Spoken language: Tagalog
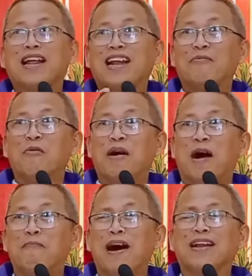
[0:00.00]
Para na mo
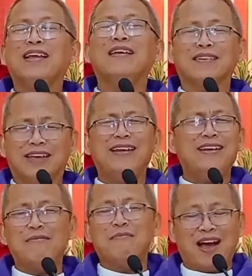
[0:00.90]
mga pare,
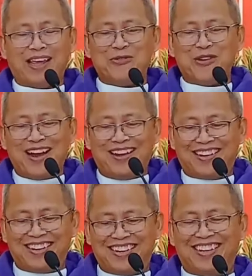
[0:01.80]
kinamaayuhan.